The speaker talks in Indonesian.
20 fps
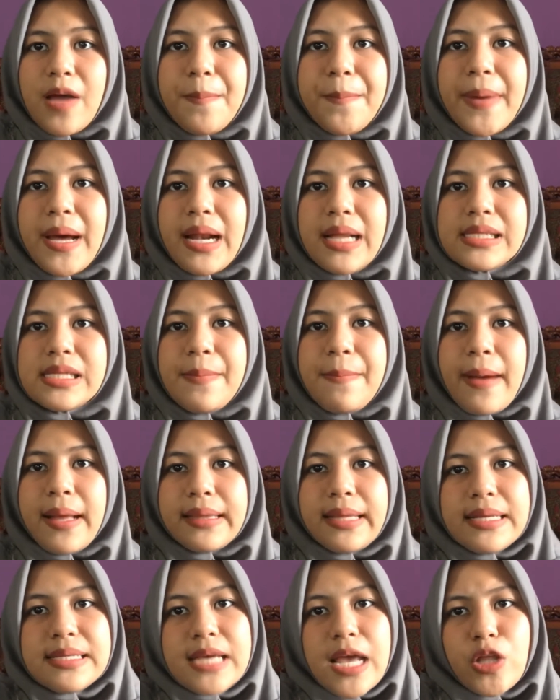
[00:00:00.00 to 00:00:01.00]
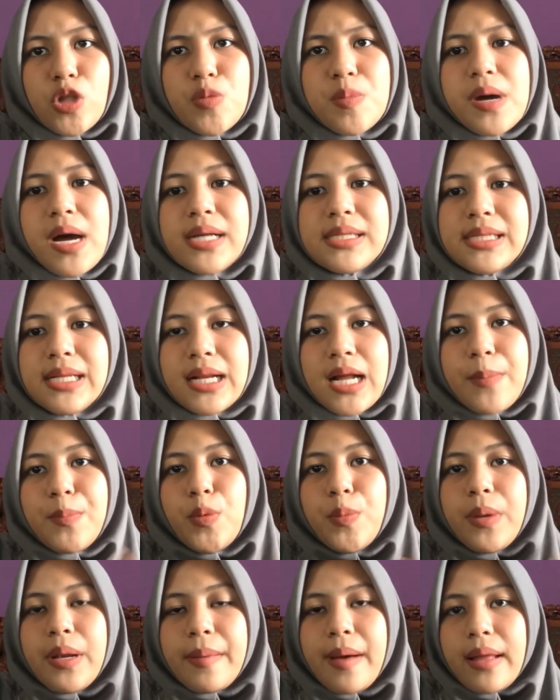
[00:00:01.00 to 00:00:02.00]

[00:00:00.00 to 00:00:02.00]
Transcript: parasimpatis yaitu mengecilkan pupil